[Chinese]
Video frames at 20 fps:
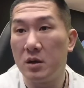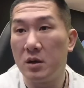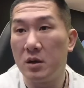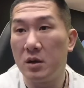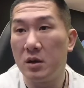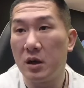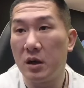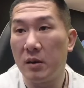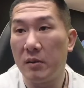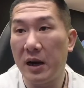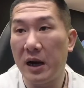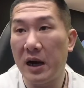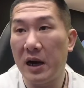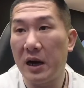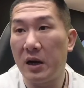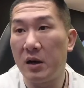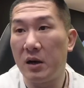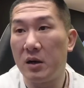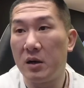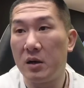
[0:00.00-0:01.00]
好不
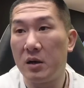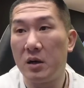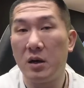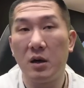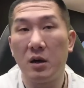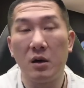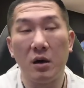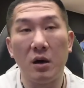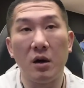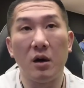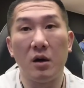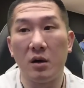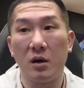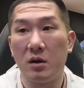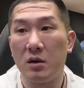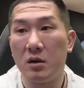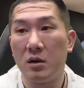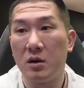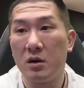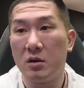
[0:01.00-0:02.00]
好？哦。
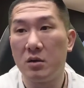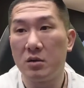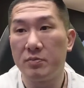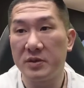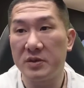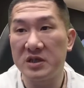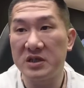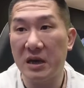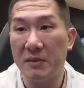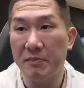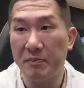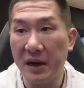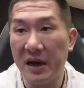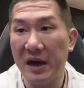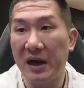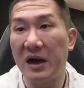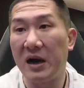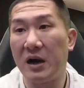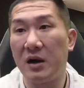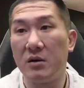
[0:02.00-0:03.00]
我比赛
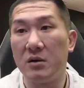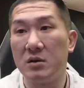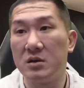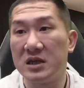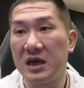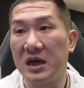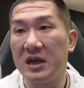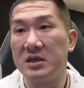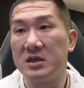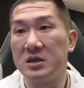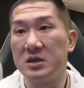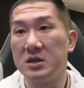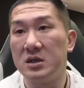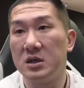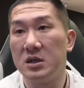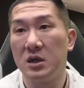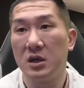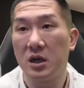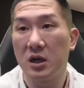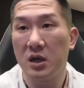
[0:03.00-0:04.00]
办好这样子，
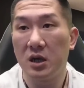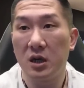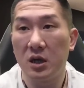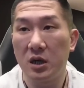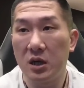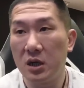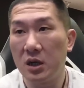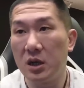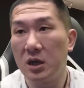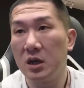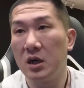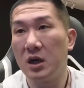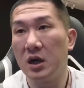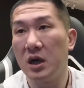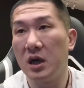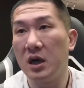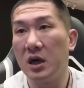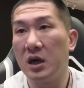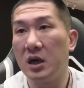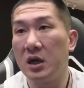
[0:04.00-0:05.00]

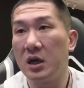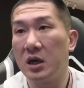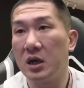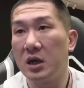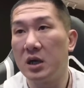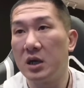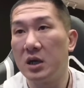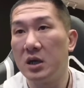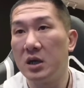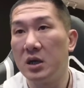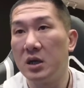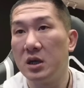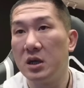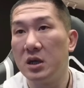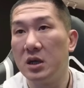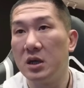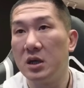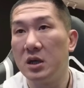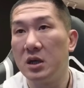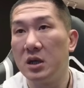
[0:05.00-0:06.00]
哎
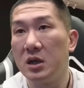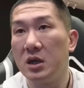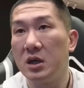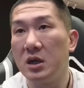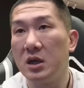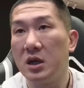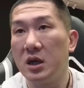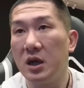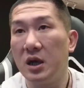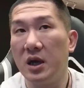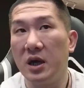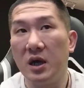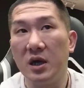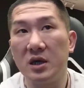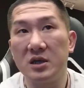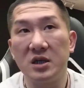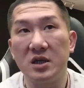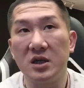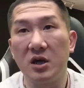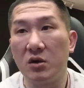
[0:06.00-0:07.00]
哎，
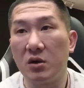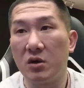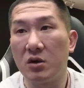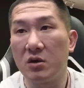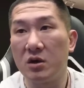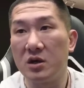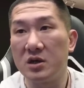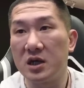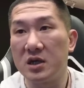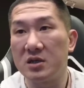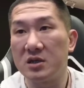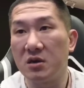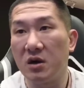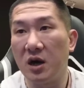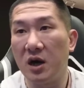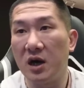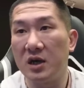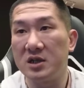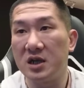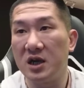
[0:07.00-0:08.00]
谢谢罗葵三十
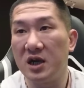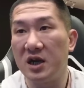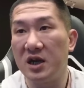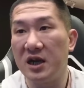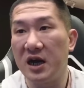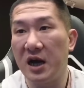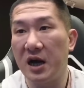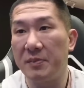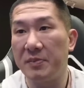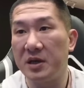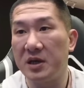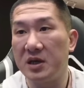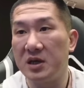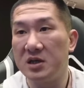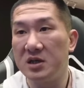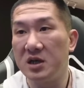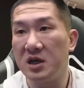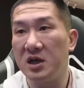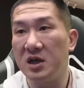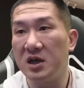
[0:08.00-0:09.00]
块，谢谢林拉比，
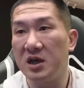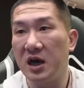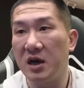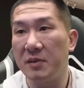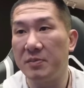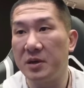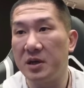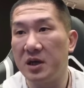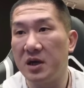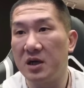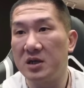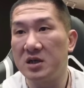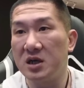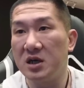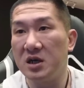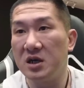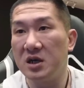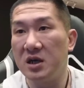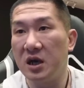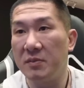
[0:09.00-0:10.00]
谢谢林拉比啊，谢谢
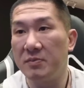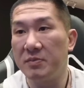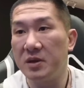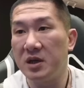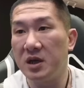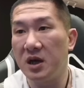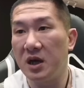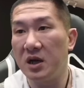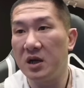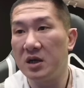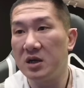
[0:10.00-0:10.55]
林拉比啊，